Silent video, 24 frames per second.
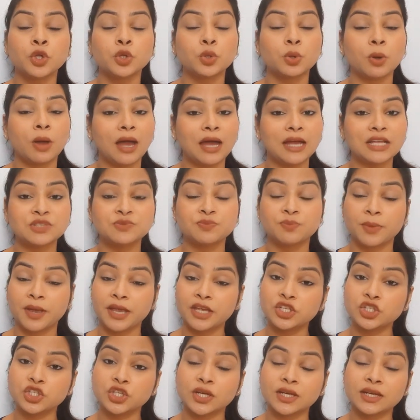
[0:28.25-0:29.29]
तो आज
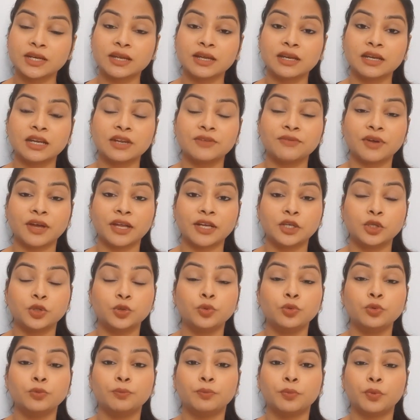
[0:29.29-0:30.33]
मैं शेयर करने वाली
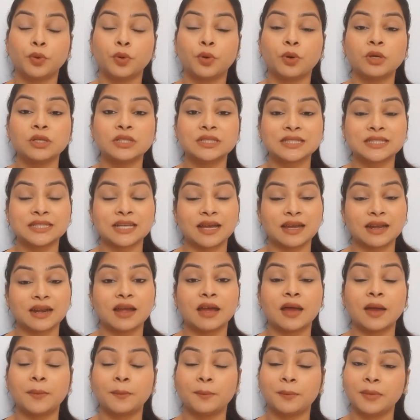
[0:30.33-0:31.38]
हूँ बहुत सारा
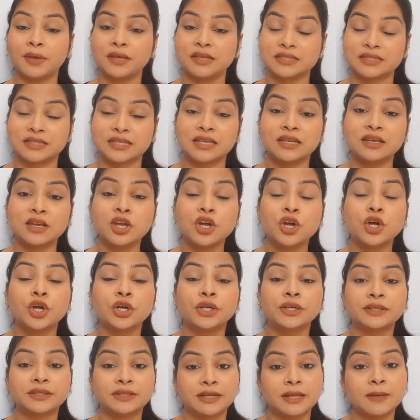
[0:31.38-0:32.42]
अमेजिंग
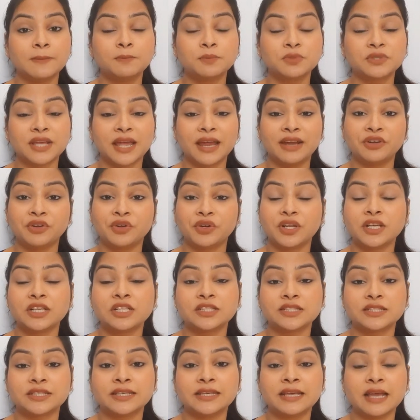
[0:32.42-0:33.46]
टिप्स एंड
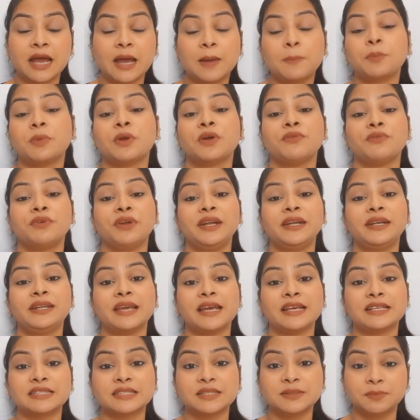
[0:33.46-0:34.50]
ट्रिक्स कि आपका वेट
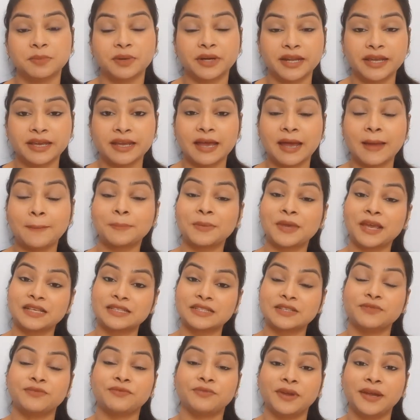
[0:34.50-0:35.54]
कैसे बढ़े आप
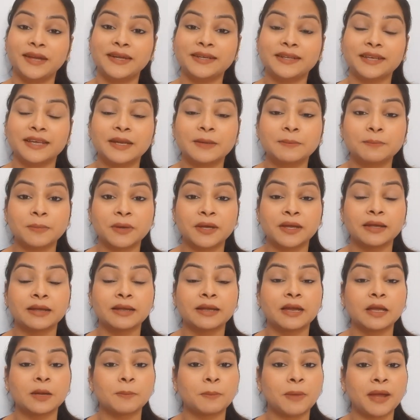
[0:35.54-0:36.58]
कैसे वेट गेन
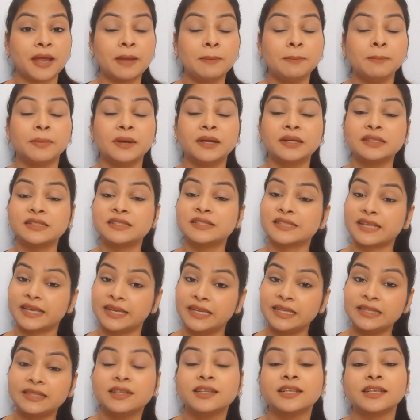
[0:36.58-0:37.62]
कर पाएँ बट
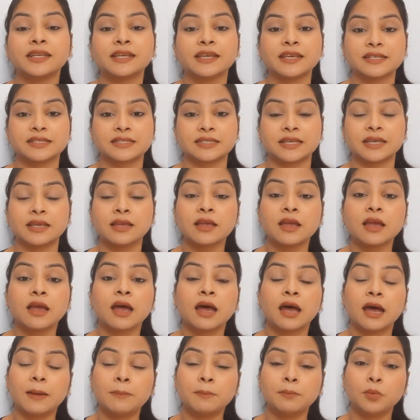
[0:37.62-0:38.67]
सही तरीके से
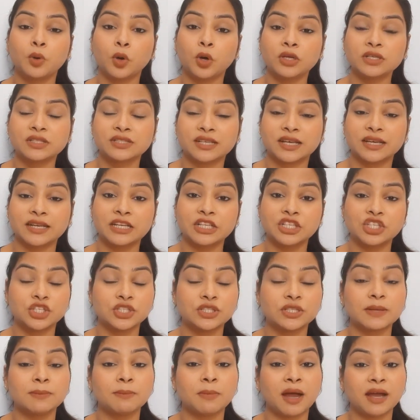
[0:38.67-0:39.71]
हम बहुत सारी
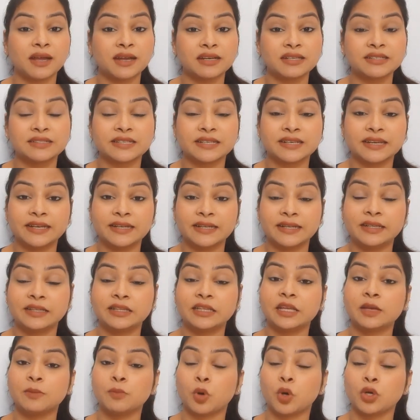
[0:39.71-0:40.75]
चीज़ें मार्केट से ले
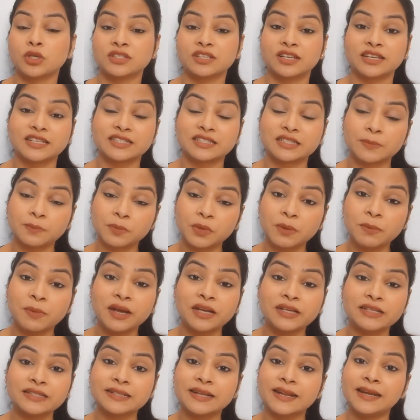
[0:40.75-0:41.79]
लेते हैं बहुत सारे
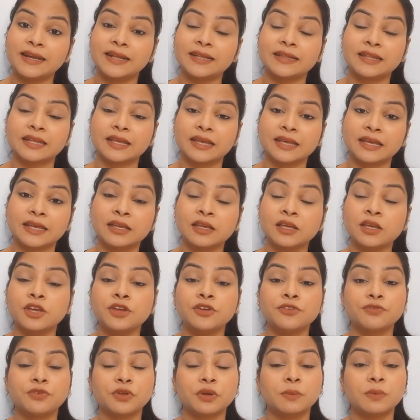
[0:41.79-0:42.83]
सप्लीमेंट्स ले लेते हैं
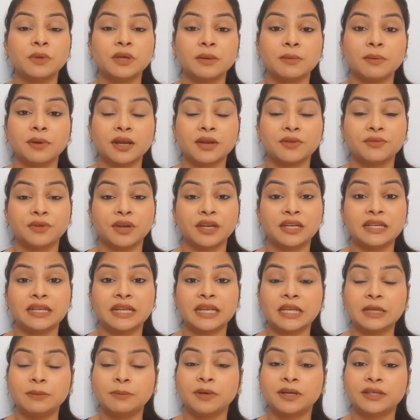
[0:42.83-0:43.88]
फिर भी हमारा वेट
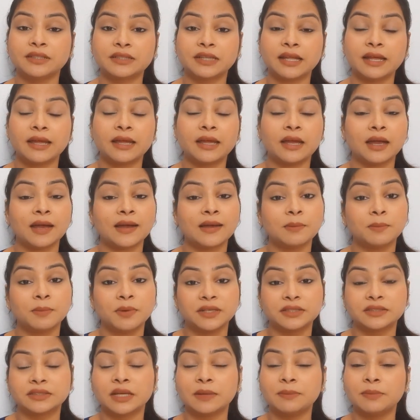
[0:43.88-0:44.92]
नहीं बढ़ता है अगर
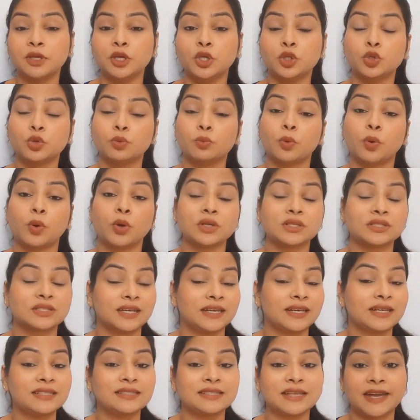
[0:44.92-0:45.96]
बढ़ता भी है तो बहुत
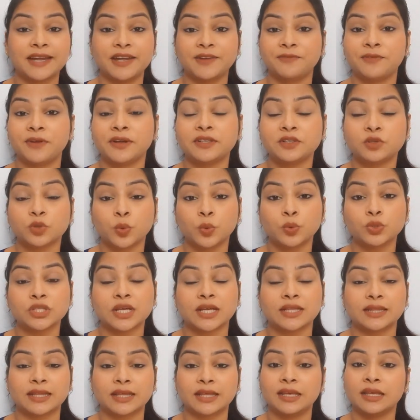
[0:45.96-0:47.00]
सारे साइड इफ़ेक्ट हो
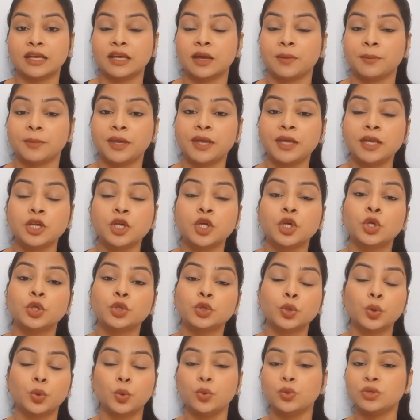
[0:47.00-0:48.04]
जाते हैं हमें
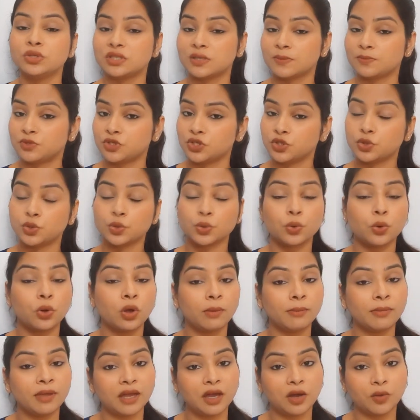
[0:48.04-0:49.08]
तो उन सब चीज़ों को
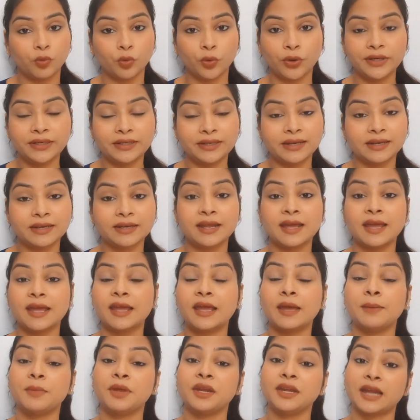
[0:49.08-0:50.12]
हमें अवॉइड करना
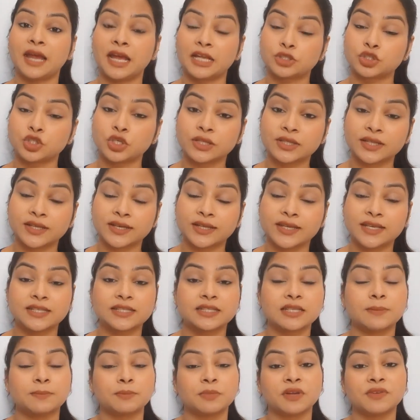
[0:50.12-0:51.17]
है हमें नेचुरल तरीके
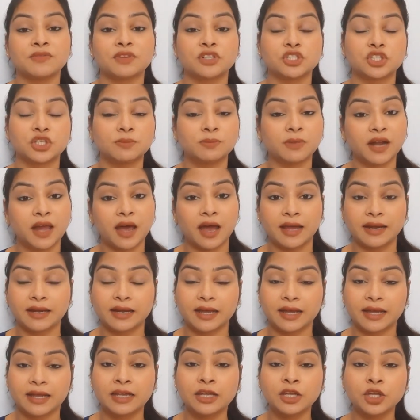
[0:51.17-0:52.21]
से अपना वज़न बढ़ाना
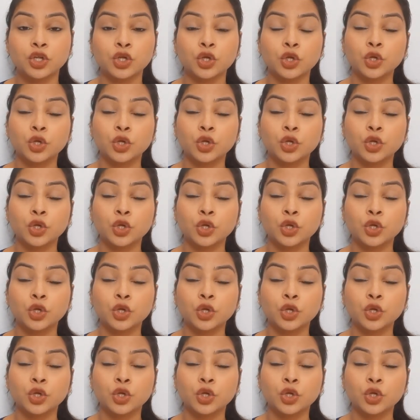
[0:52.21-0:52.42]
है